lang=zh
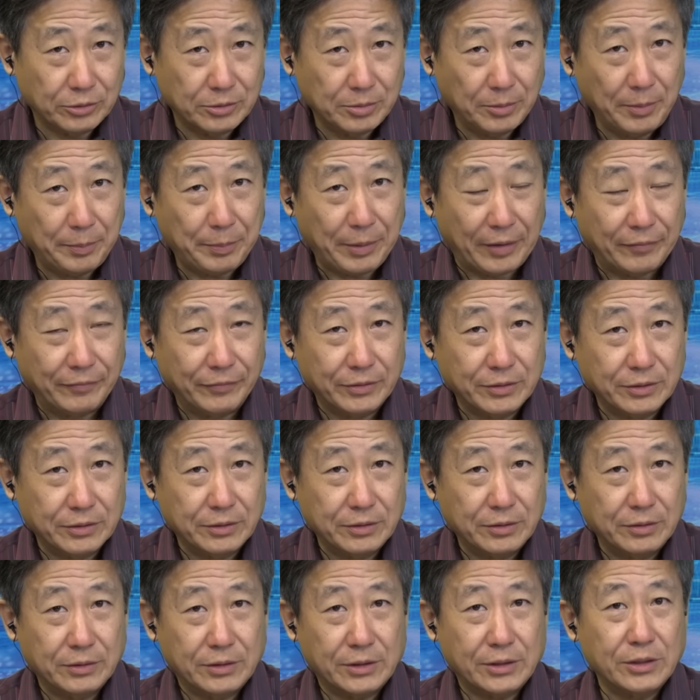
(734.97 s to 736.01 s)
什么
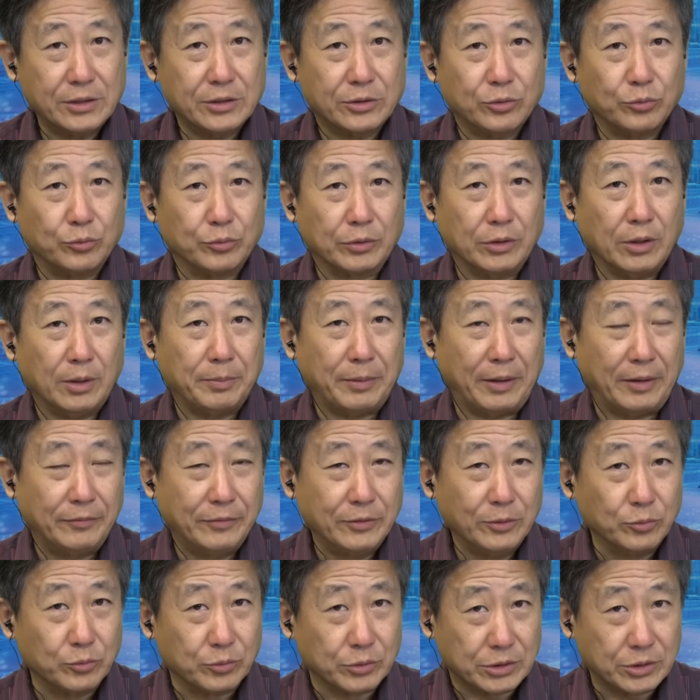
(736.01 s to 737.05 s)
45%到
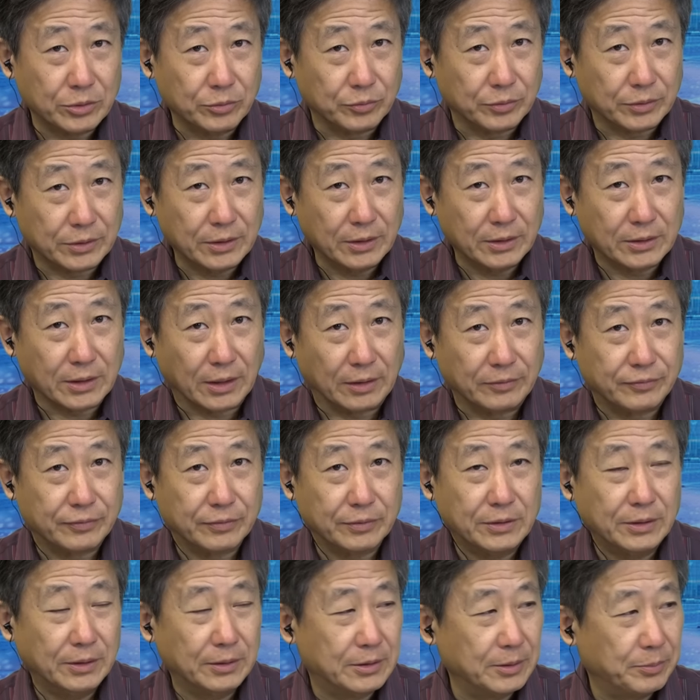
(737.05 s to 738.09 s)
55%，这个涨幅
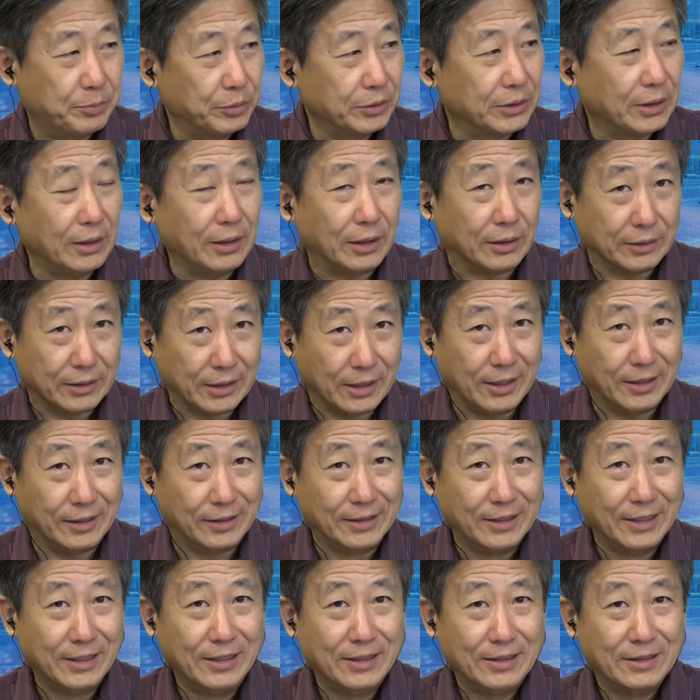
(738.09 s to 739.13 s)
这是不得了
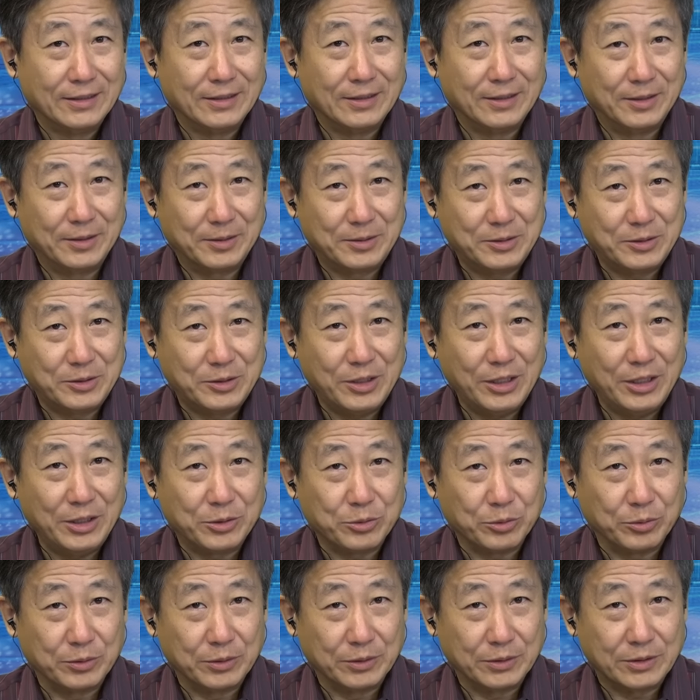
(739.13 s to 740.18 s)
的。这
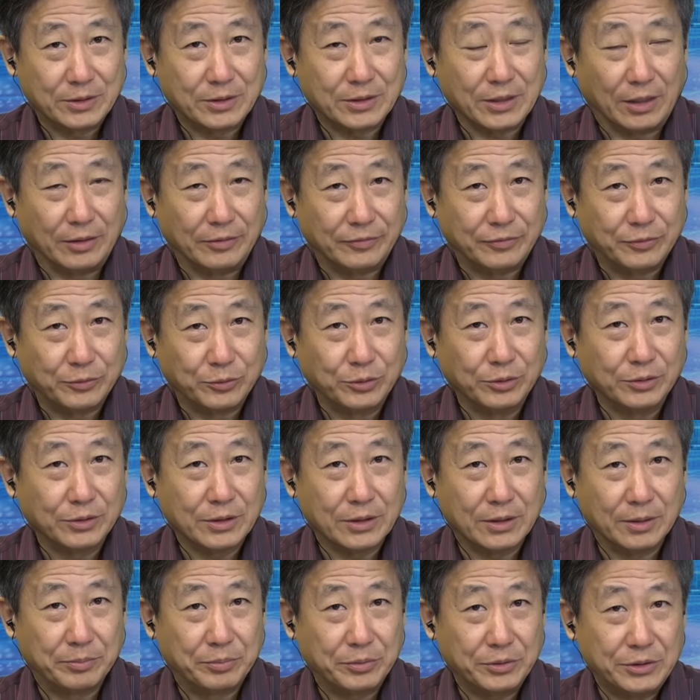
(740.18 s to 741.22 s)
种涨幅
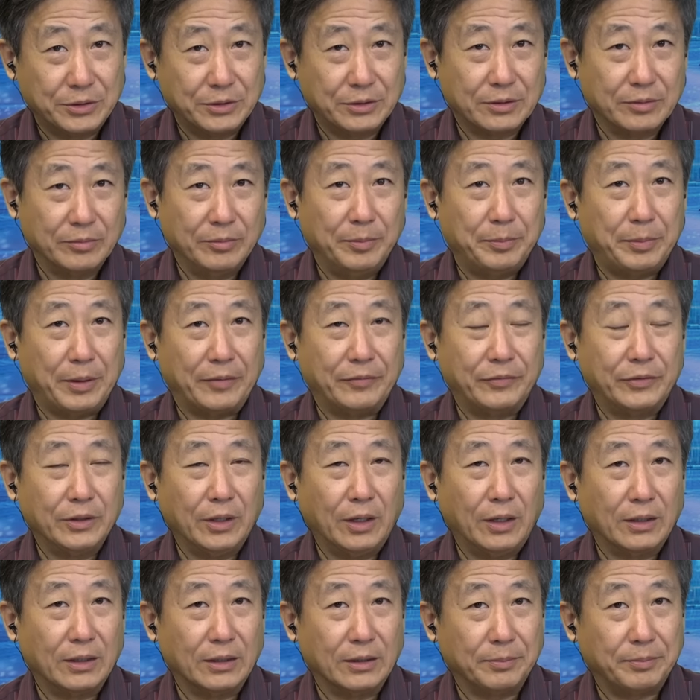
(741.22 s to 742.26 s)
可不是什么2%、
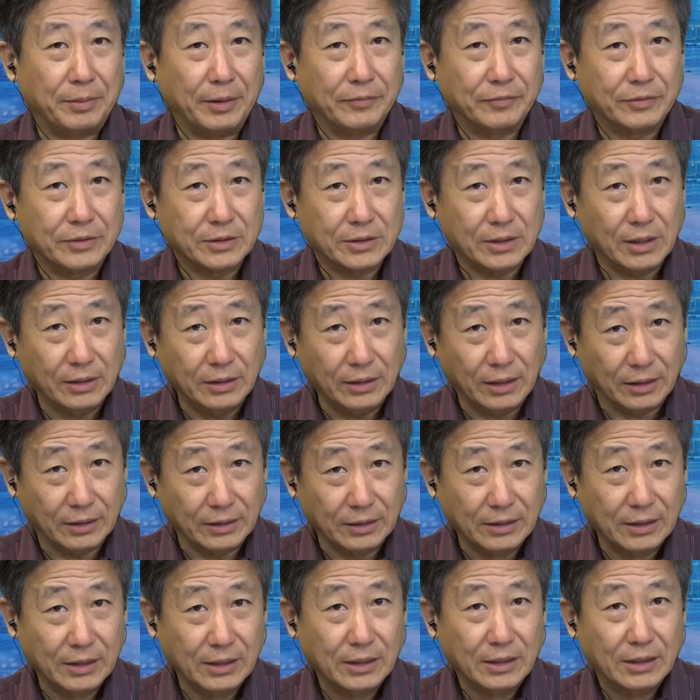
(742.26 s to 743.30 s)
3%呢，
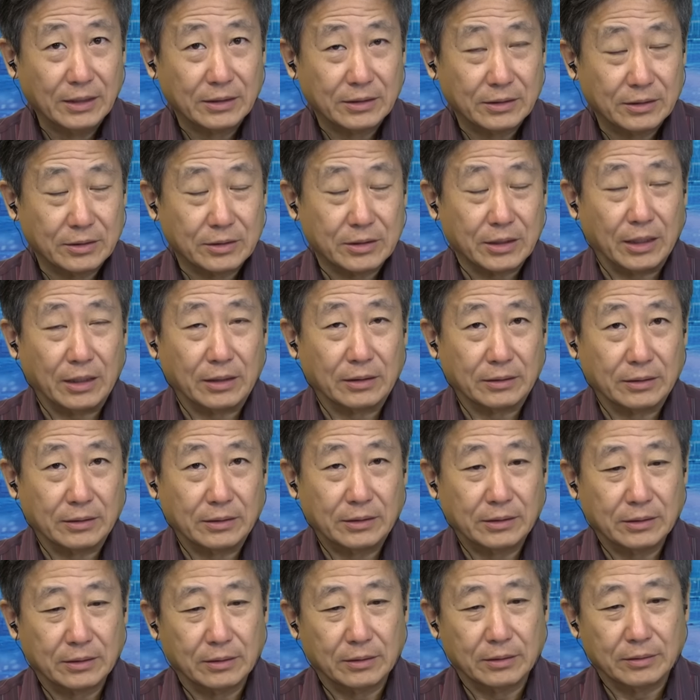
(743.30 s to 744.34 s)
这样的
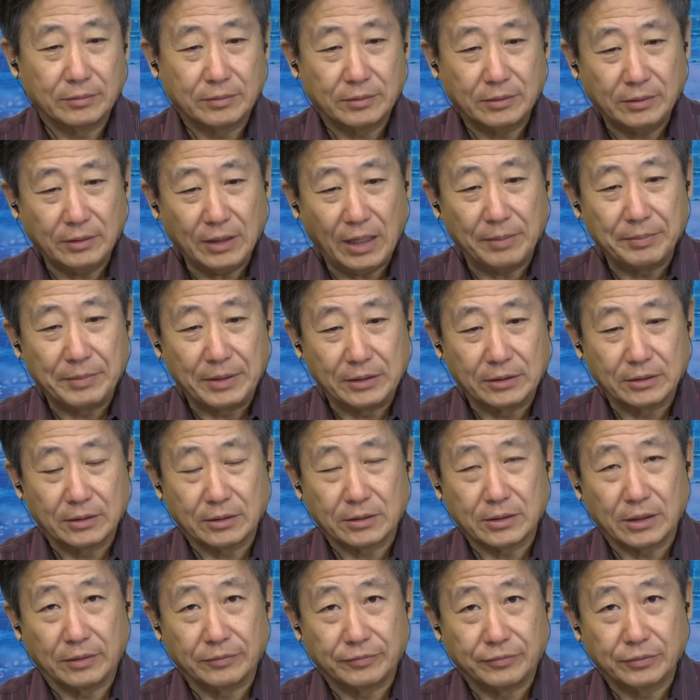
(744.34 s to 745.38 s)
一个大面积的
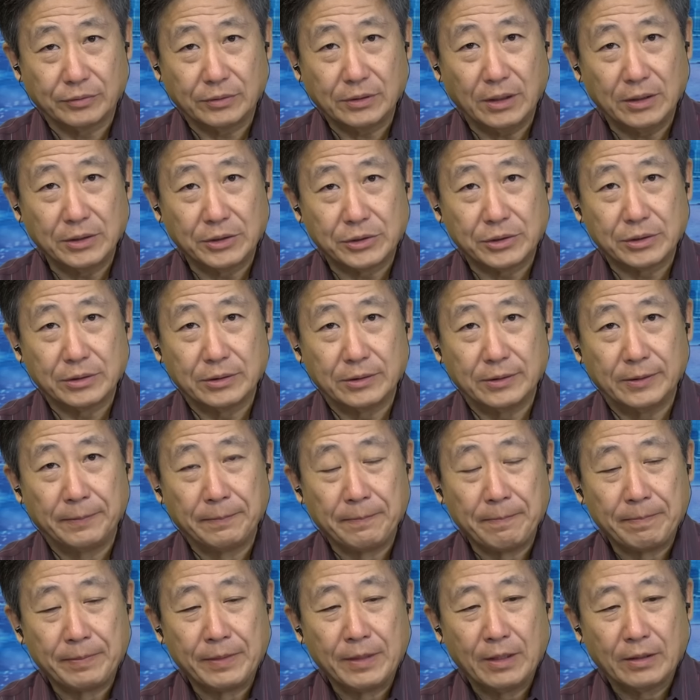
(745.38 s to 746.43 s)
涨幅。但是
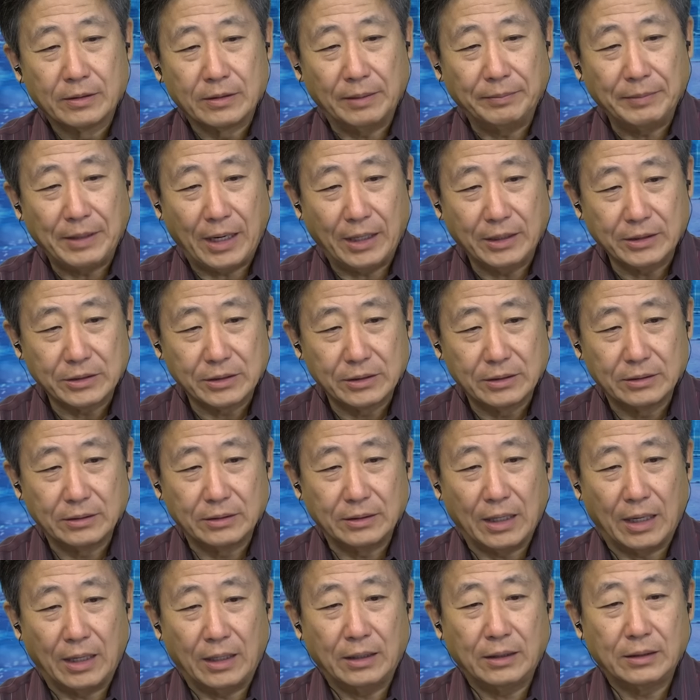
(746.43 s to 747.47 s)
咱们还是
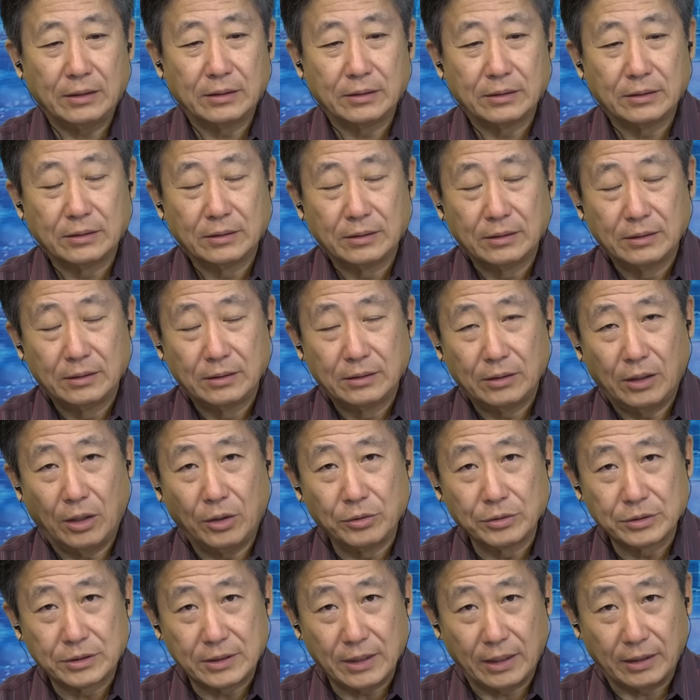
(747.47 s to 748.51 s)
拿
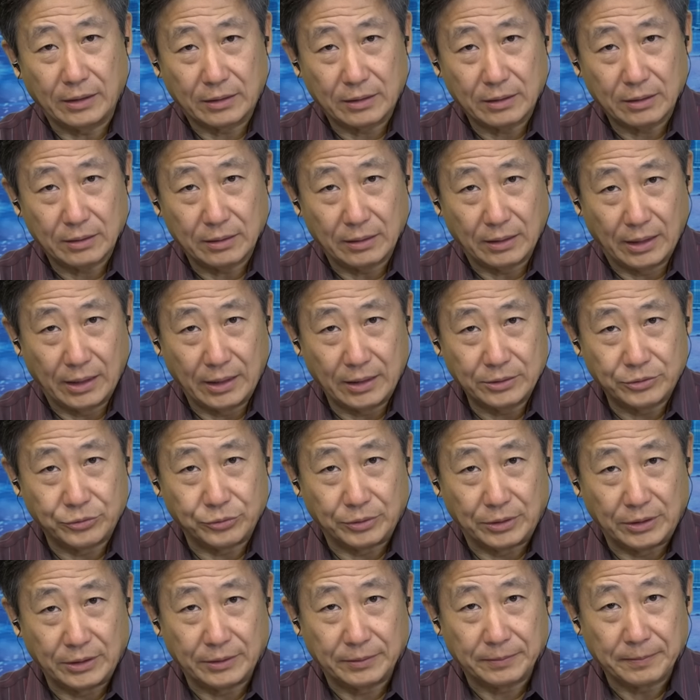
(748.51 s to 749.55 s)
Allstate 来举
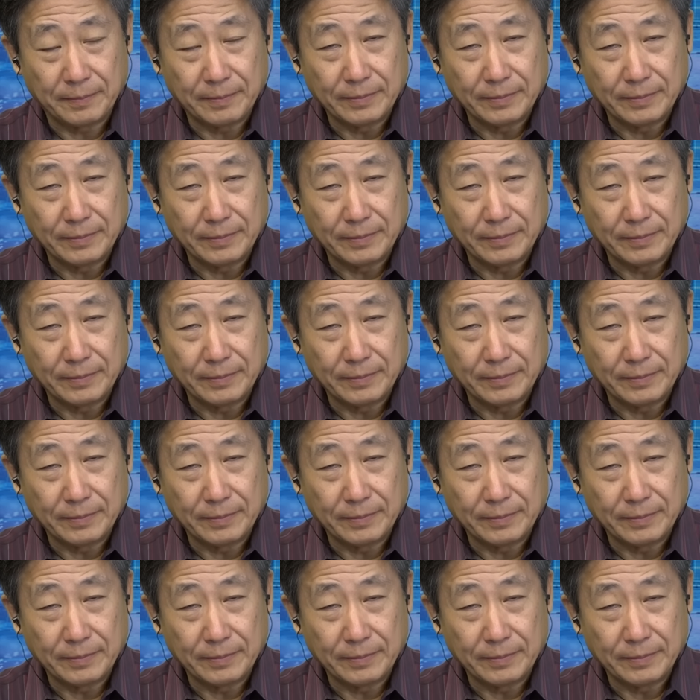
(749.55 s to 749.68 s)
例，